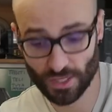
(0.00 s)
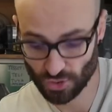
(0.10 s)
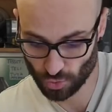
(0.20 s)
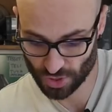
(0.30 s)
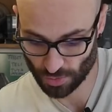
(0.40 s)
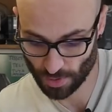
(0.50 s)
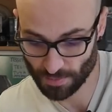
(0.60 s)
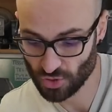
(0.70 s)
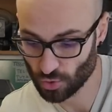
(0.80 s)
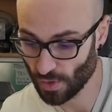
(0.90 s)
a raggiungere una
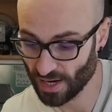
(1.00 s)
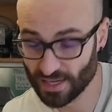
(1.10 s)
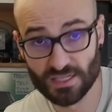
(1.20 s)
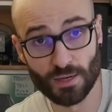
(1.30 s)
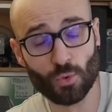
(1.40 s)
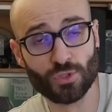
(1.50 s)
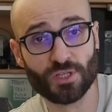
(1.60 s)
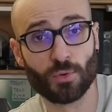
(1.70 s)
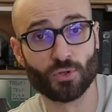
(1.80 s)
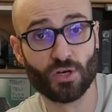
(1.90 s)
misura che sia
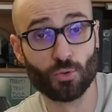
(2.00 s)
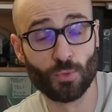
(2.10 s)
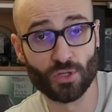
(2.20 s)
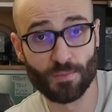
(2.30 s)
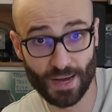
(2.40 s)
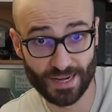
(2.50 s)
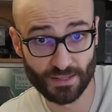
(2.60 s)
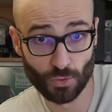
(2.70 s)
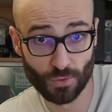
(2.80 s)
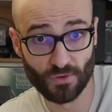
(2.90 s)
multiplo del numero di
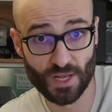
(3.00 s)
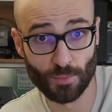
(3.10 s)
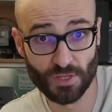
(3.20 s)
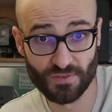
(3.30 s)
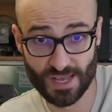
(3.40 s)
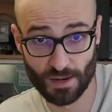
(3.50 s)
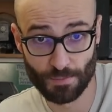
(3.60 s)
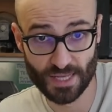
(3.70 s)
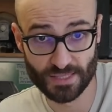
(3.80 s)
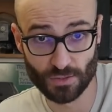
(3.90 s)
parti in cui vogliamo dividere il
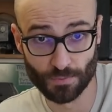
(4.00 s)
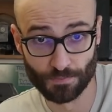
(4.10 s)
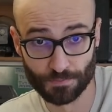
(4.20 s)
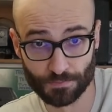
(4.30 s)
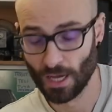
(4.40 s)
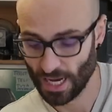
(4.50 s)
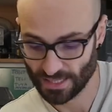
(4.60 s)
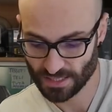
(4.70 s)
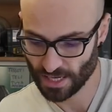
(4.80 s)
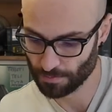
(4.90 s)
pezzo.
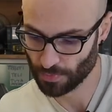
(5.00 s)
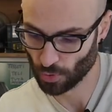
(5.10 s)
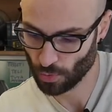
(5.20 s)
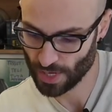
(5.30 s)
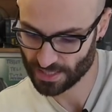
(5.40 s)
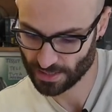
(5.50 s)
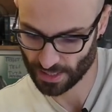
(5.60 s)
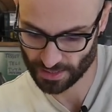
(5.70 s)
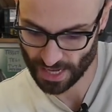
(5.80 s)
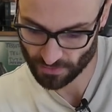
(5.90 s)
Ad esempio questa
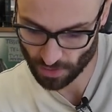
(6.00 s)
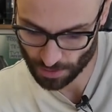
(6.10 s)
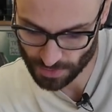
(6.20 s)
tavola